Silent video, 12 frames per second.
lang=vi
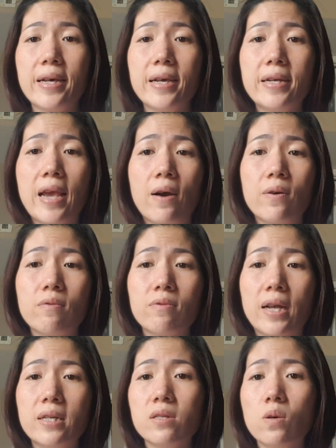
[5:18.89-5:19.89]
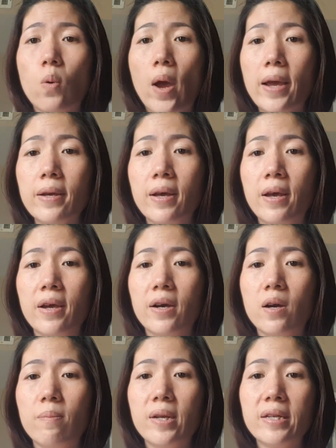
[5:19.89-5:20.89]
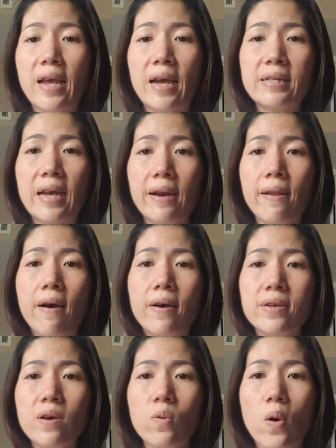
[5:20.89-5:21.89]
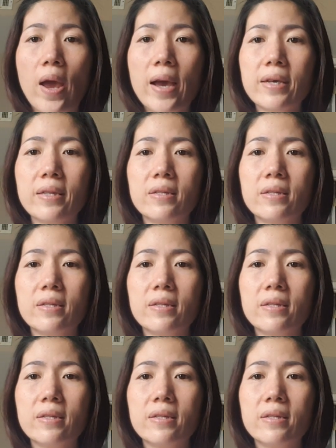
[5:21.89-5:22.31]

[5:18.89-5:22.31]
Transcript: khi vào lãnh sự quán rồi ờ, mình dạ, trả lời dứt khoát